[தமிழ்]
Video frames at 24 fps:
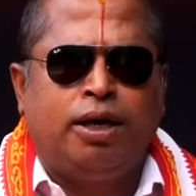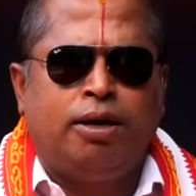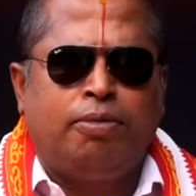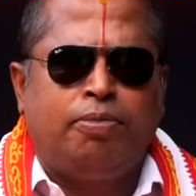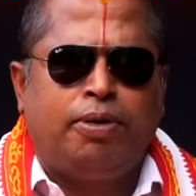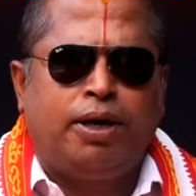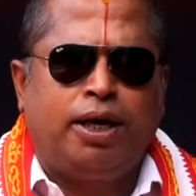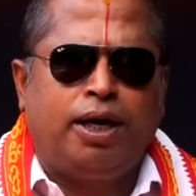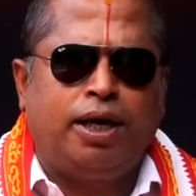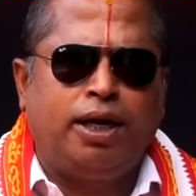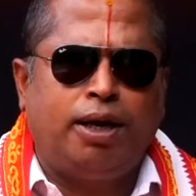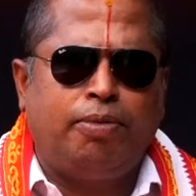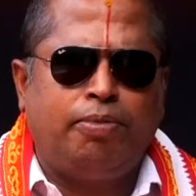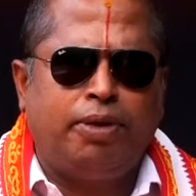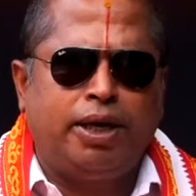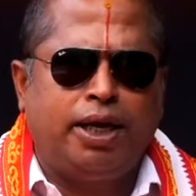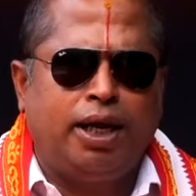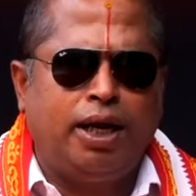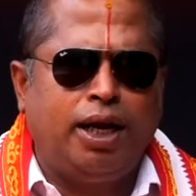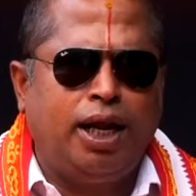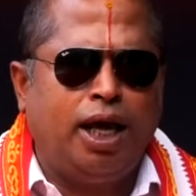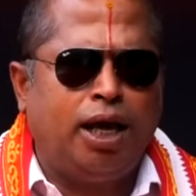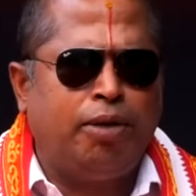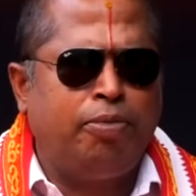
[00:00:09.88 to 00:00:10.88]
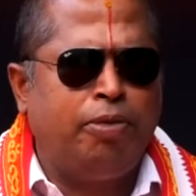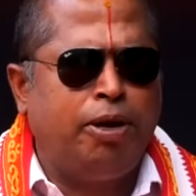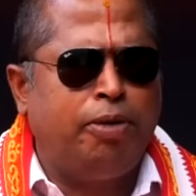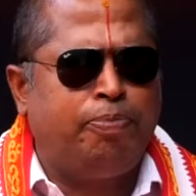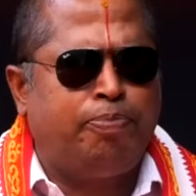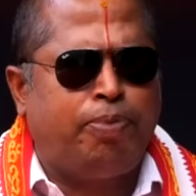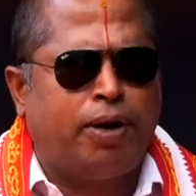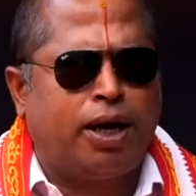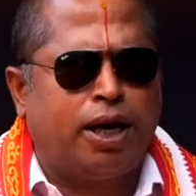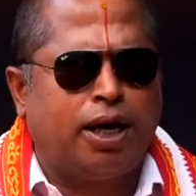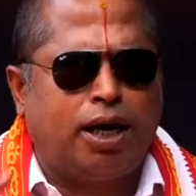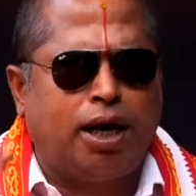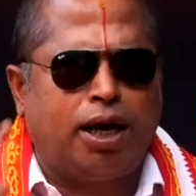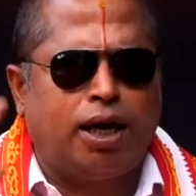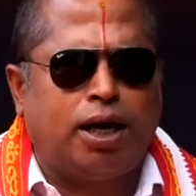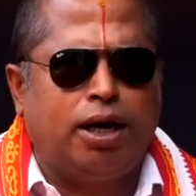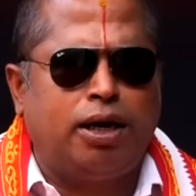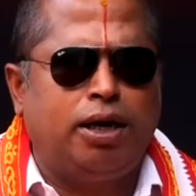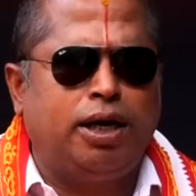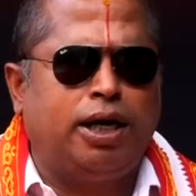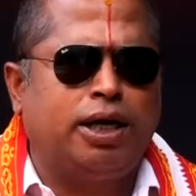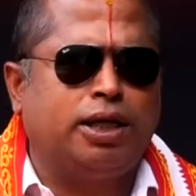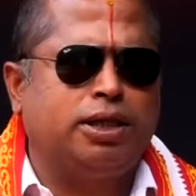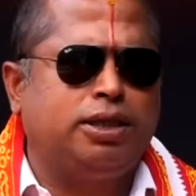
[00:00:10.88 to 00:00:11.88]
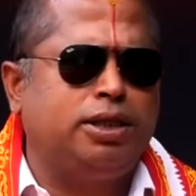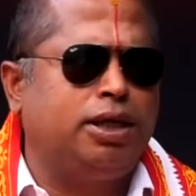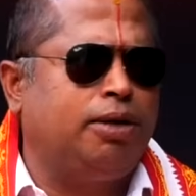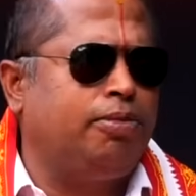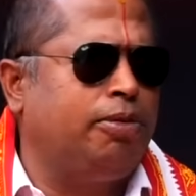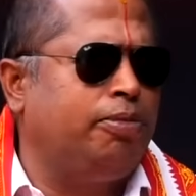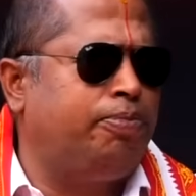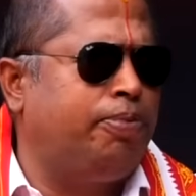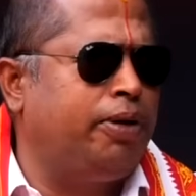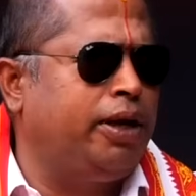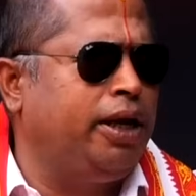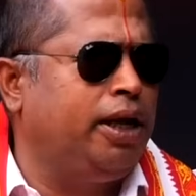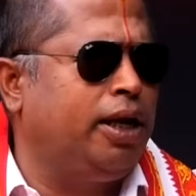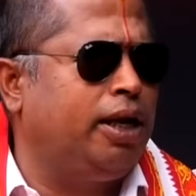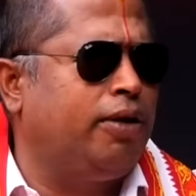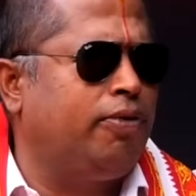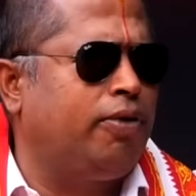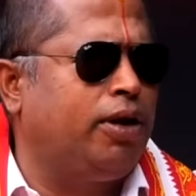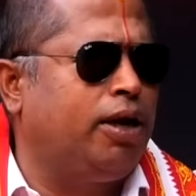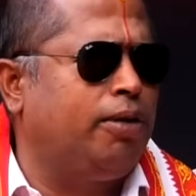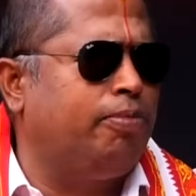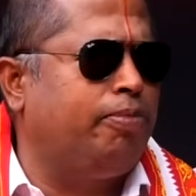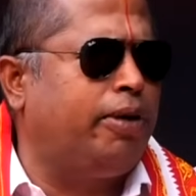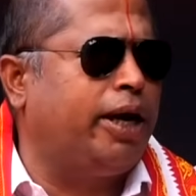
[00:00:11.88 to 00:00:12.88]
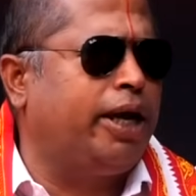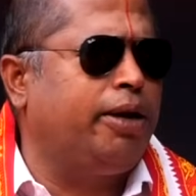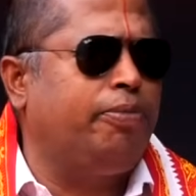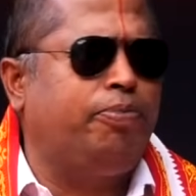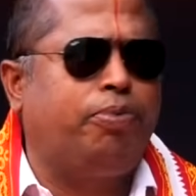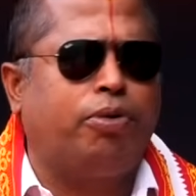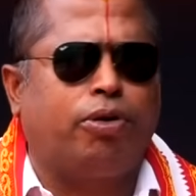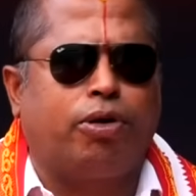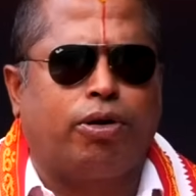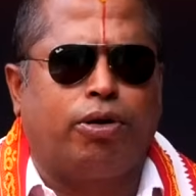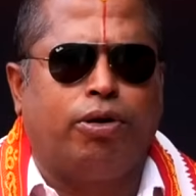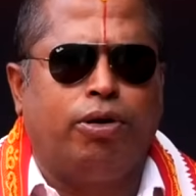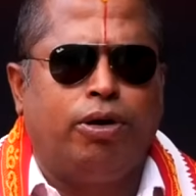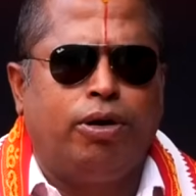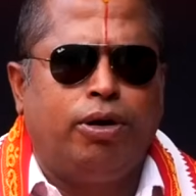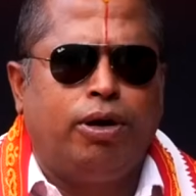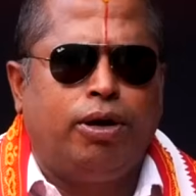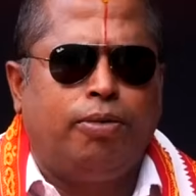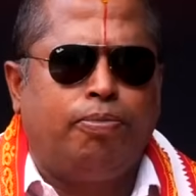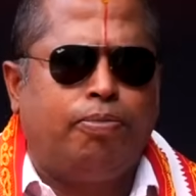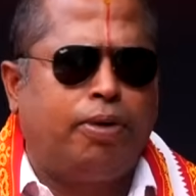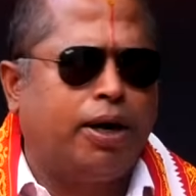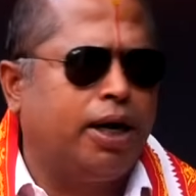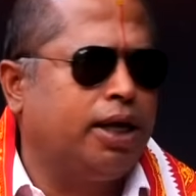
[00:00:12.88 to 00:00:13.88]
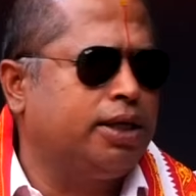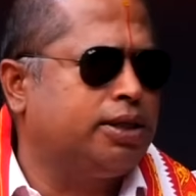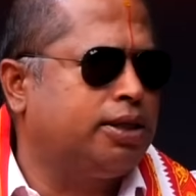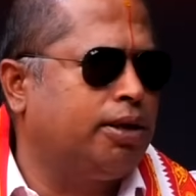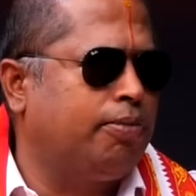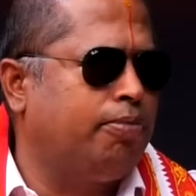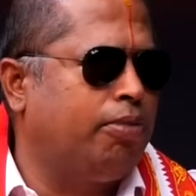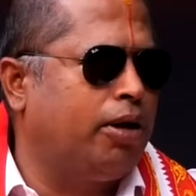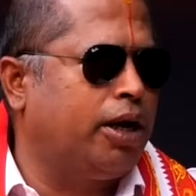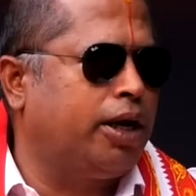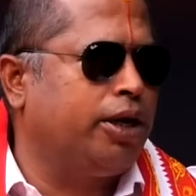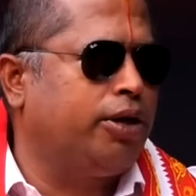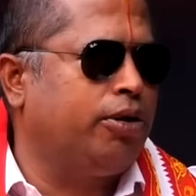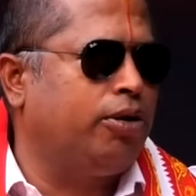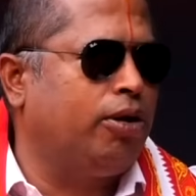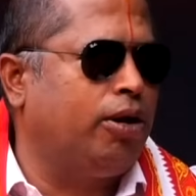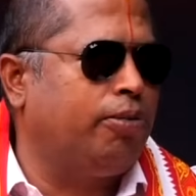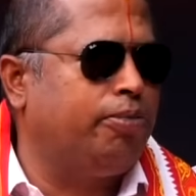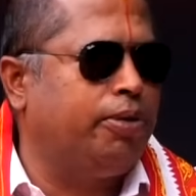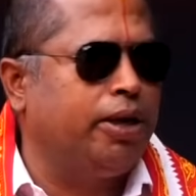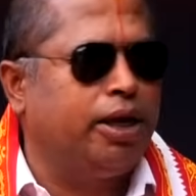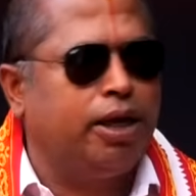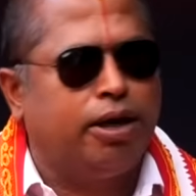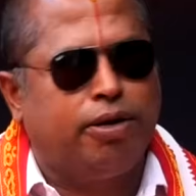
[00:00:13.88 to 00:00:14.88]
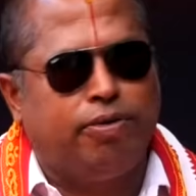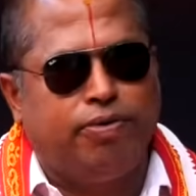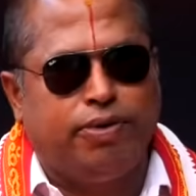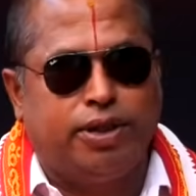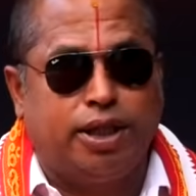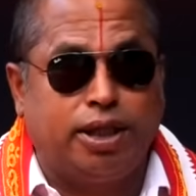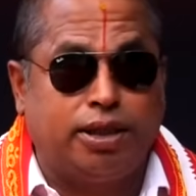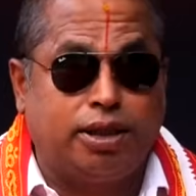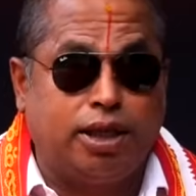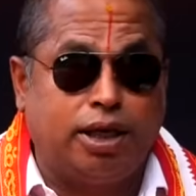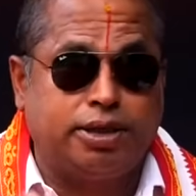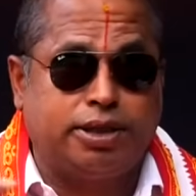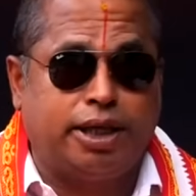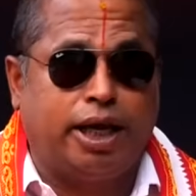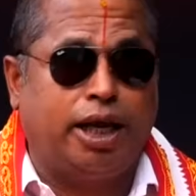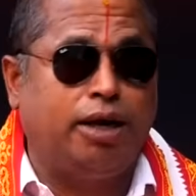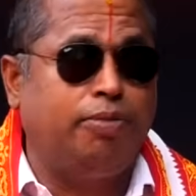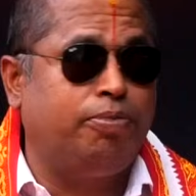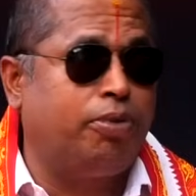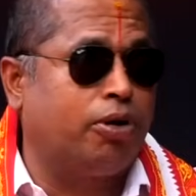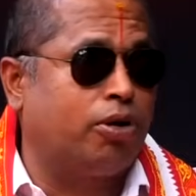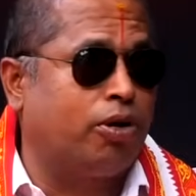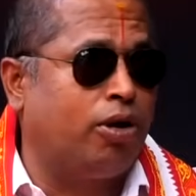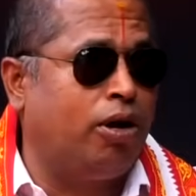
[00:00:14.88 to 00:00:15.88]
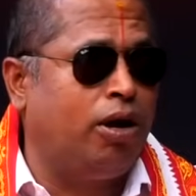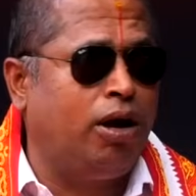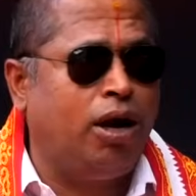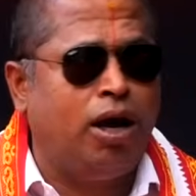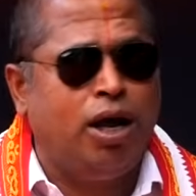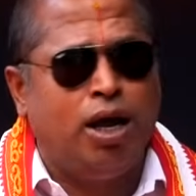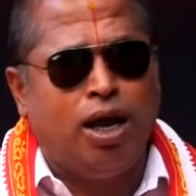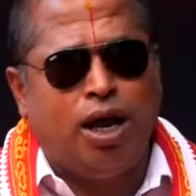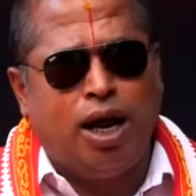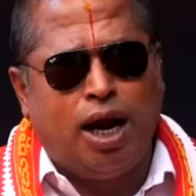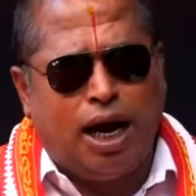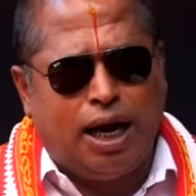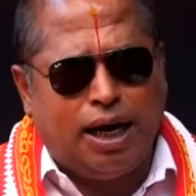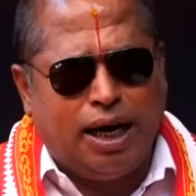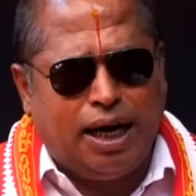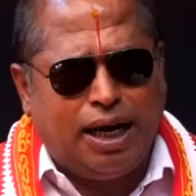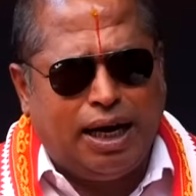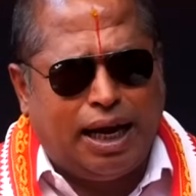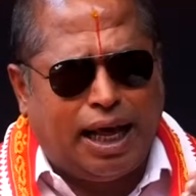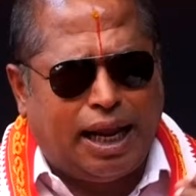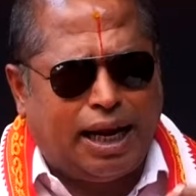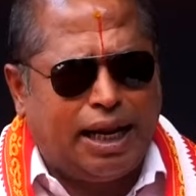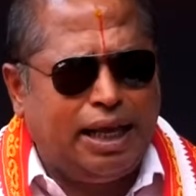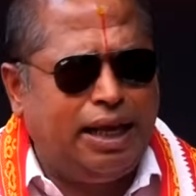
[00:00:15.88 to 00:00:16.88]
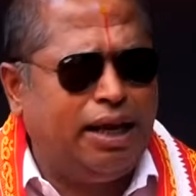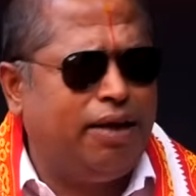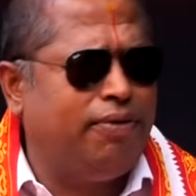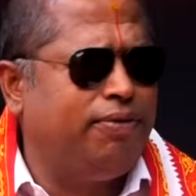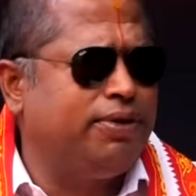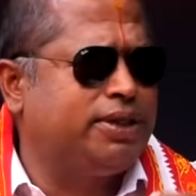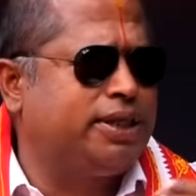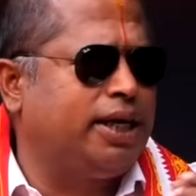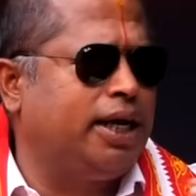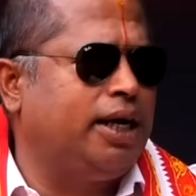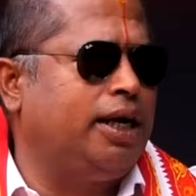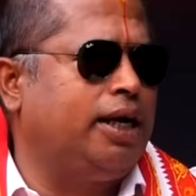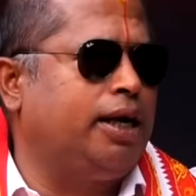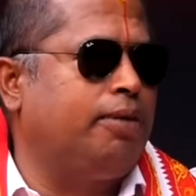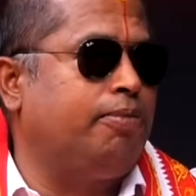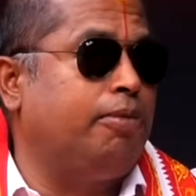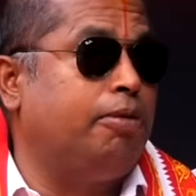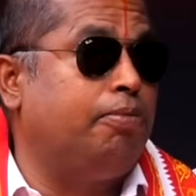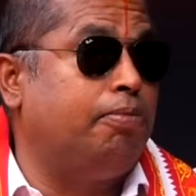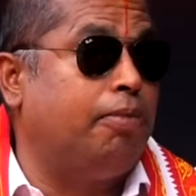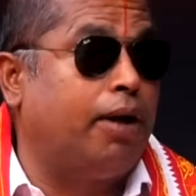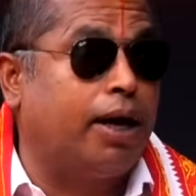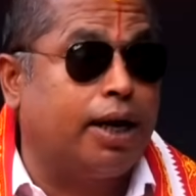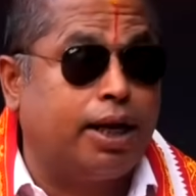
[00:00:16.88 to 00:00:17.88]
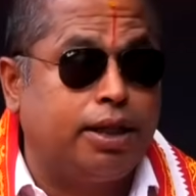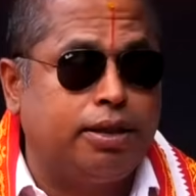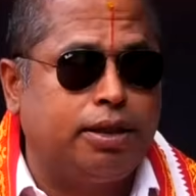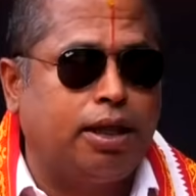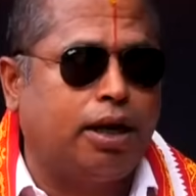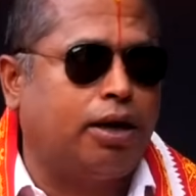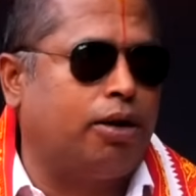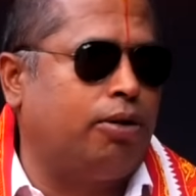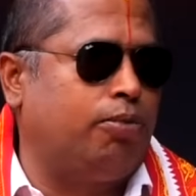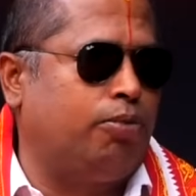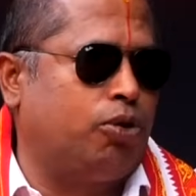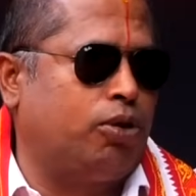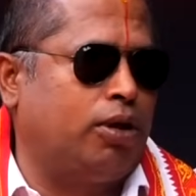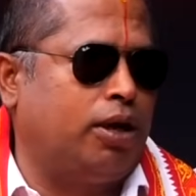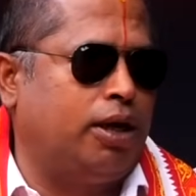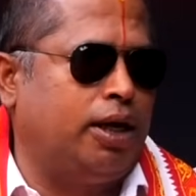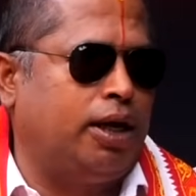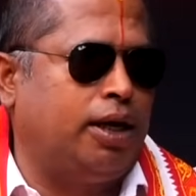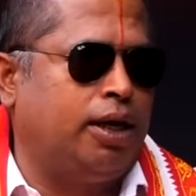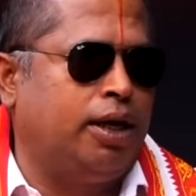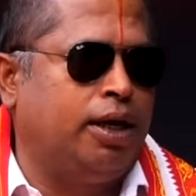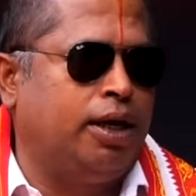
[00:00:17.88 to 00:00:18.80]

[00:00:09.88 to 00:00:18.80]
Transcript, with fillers: இப்போ நம்ம எல்லாருமே பணக்காரர்னு நினச்சி நம்ம பெரிய லெவலில் பயப்படுறோம் பணம் சம்பாதிக்கணும் அப்படிங்கிற விதத்தில் செயல்படுறோம் ஆனால் நிறைய விஷயங்களை நம்ம மறந்துடுறோம் முதல்ல